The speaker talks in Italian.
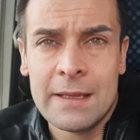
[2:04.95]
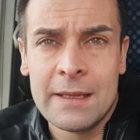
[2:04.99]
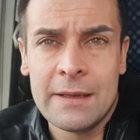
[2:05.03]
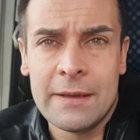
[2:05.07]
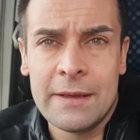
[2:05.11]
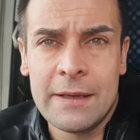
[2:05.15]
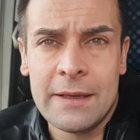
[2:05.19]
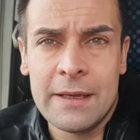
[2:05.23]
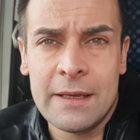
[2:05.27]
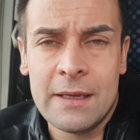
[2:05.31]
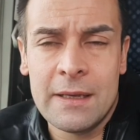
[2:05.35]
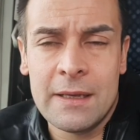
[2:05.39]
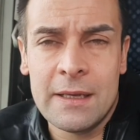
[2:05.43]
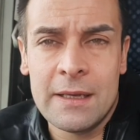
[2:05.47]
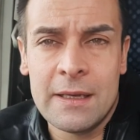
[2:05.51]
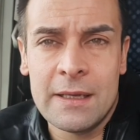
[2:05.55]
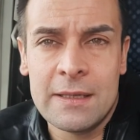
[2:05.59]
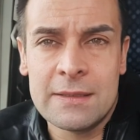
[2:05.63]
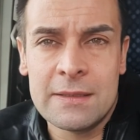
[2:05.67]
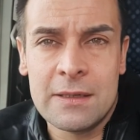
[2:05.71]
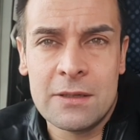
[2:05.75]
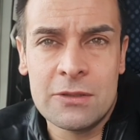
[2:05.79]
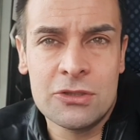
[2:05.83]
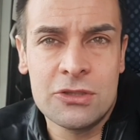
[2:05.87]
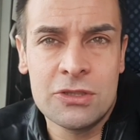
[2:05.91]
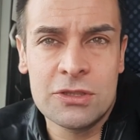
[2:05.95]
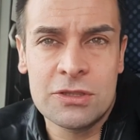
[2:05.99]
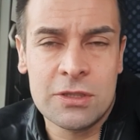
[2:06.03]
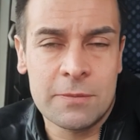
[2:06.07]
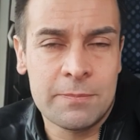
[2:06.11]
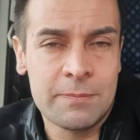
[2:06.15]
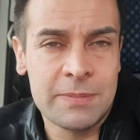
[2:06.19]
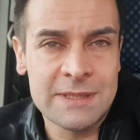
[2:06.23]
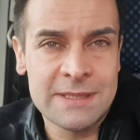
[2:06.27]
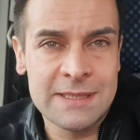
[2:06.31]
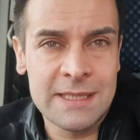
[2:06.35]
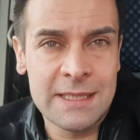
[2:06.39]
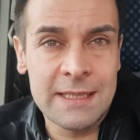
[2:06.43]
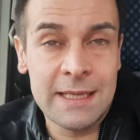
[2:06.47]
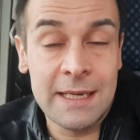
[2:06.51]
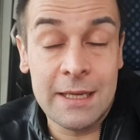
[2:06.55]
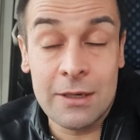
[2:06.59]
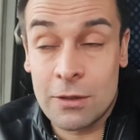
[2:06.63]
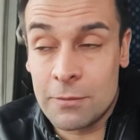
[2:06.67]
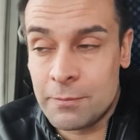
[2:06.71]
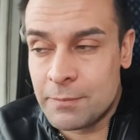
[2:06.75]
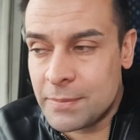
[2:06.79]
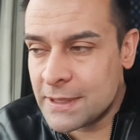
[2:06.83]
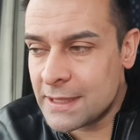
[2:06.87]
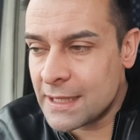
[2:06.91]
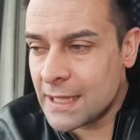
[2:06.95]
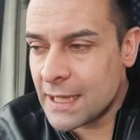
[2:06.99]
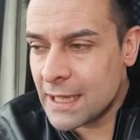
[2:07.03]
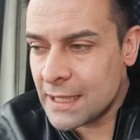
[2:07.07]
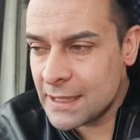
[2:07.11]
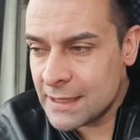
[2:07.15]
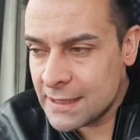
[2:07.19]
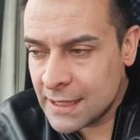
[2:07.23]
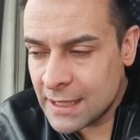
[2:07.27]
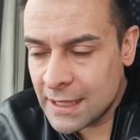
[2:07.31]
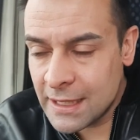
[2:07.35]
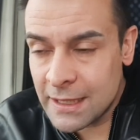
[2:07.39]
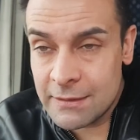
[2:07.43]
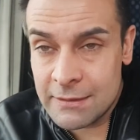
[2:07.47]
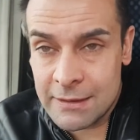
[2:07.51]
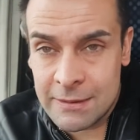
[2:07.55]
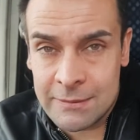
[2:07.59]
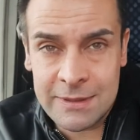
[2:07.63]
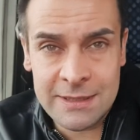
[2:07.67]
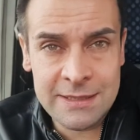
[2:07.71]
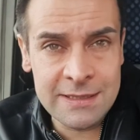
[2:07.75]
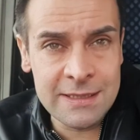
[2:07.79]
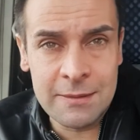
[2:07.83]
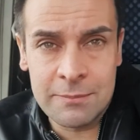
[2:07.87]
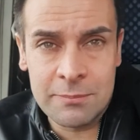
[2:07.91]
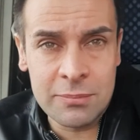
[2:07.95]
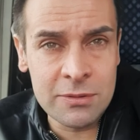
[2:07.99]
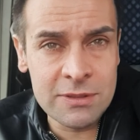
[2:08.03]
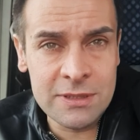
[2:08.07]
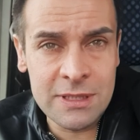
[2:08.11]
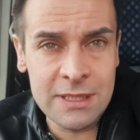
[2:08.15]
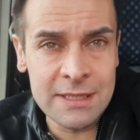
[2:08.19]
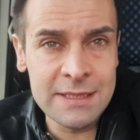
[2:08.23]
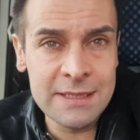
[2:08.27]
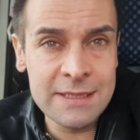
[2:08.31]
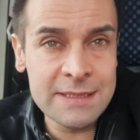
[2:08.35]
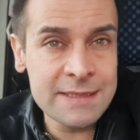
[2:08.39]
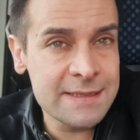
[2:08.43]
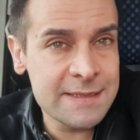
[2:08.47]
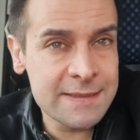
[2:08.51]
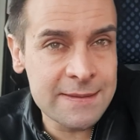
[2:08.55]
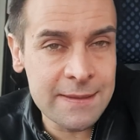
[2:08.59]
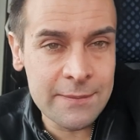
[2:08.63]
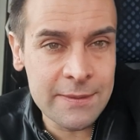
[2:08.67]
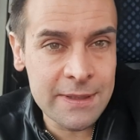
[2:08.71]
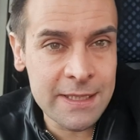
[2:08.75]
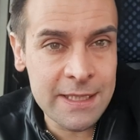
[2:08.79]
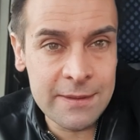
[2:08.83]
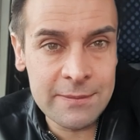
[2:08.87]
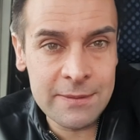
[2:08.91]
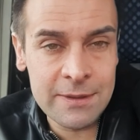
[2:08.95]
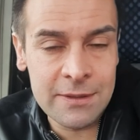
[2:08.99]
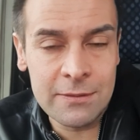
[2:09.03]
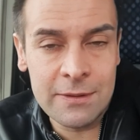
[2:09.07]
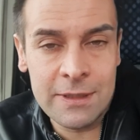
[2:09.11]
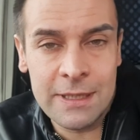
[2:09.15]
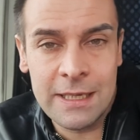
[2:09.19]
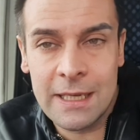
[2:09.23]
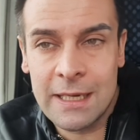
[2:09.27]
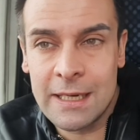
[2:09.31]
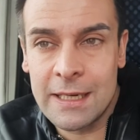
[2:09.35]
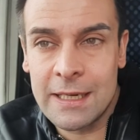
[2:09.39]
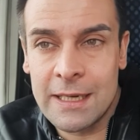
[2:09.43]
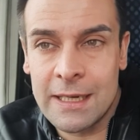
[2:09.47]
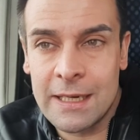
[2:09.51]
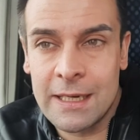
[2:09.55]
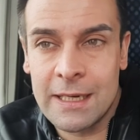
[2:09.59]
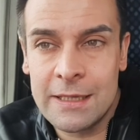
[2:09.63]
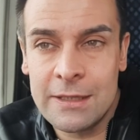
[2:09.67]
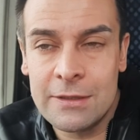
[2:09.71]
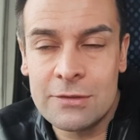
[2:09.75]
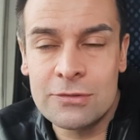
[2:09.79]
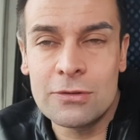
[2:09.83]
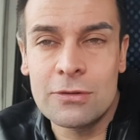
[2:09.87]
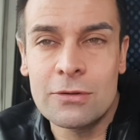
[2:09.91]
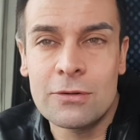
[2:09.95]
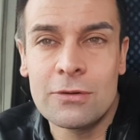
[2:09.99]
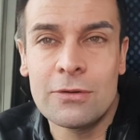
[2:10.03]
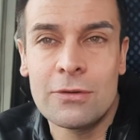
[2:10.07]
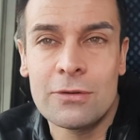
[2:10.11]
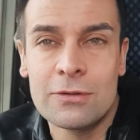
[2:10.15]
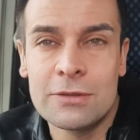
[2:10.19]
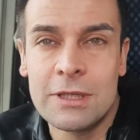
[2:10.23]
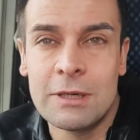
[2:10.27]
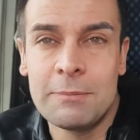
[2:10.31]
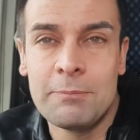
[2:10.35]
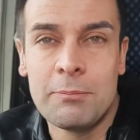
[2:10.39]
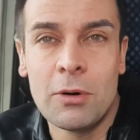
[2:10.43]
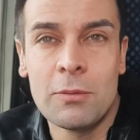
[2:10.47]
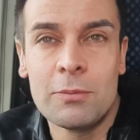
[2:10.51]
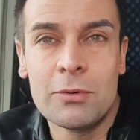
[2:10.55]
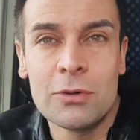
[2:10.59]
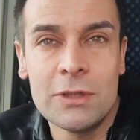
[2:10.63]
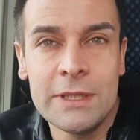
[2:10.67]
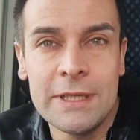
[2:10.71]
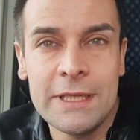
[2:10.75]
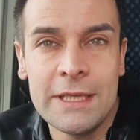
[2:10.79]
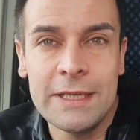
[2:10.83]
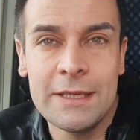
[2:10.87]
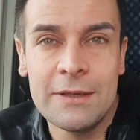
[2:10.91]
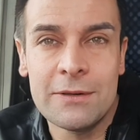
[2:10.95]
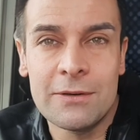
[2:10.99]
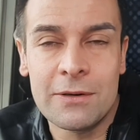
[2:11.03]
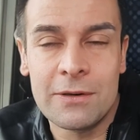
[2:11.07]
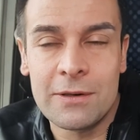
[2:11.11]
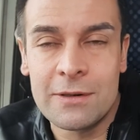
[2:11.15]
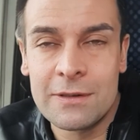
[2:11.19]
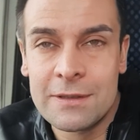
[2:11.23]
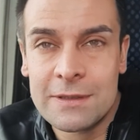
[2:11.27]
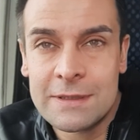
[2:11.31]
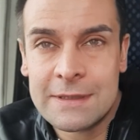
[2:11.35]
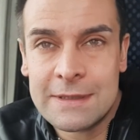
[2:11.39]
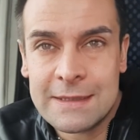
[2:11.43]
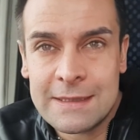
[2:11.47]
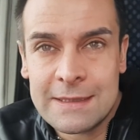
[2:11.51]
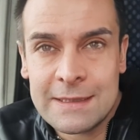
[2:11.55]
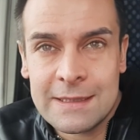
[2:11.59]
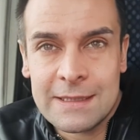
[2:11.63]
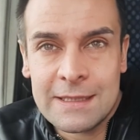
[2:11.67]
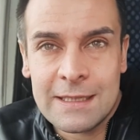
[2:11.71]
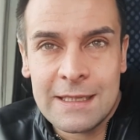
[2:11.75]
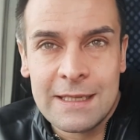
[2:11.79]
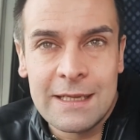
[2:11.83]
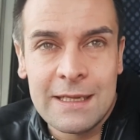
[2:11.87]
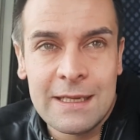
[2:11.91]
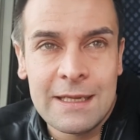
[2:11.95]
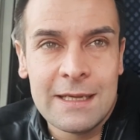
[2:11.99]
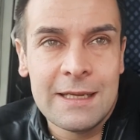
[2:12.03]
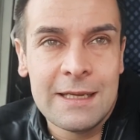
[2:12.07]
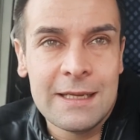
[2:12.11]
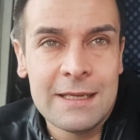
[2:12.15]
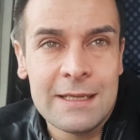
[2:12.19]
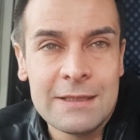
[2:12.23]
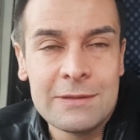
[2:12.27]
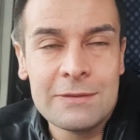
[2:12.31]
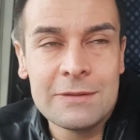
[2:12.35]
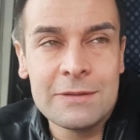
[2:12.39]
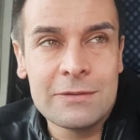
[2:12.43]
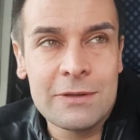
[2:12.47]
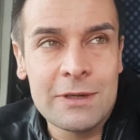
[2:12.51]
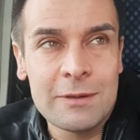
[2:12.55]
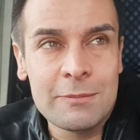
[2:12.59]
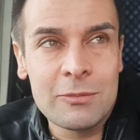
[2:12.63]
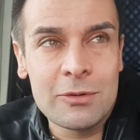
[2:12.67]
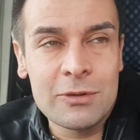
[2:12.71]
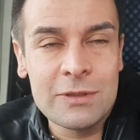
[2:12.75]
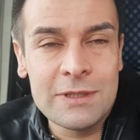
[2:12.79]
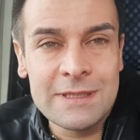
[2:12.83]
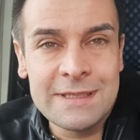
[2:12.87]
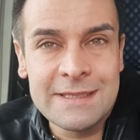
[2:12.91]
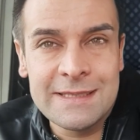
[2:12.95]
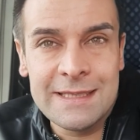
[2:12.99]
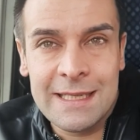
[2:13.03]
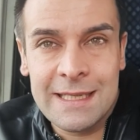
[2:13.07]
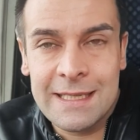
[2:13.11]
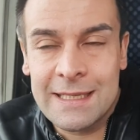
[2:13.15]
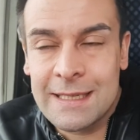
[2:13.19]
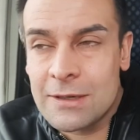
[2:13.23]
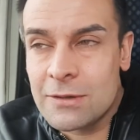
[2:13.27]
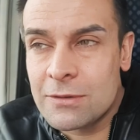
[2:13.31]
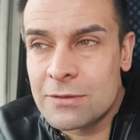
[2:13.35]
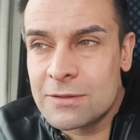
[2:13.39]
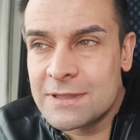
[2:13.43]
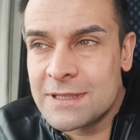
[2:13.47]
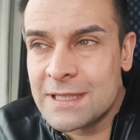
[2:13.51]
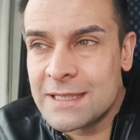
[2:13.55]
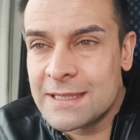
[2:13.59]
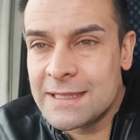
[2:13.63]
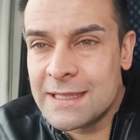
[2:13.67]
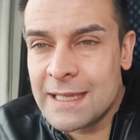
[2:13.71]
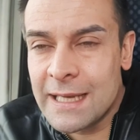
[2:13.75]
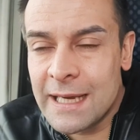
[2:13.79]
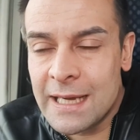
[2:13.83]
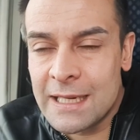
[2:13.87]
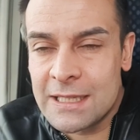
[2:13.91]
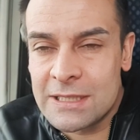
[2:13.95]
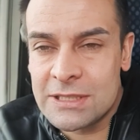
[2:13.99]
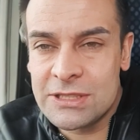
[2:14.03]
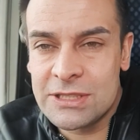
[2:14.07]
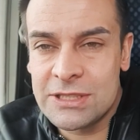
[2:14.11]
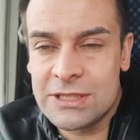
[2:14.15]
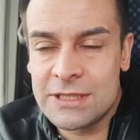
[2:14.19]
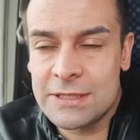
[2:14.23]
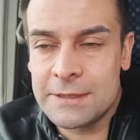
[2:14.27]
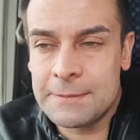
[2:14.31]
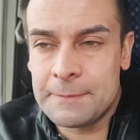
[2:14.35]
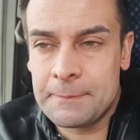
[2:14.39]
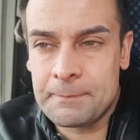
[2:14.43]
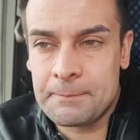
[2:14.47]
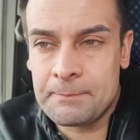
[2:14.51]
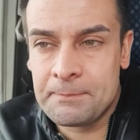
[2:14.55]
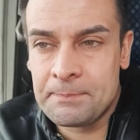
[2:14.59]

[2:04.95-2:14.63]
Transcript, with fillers: E eh, oggi sto pensando alla Coppa Italia, è una partita importantissima perché per noi la, eh, io sono del popolino, eh, noi dovremmo iniziare ad accontentarci.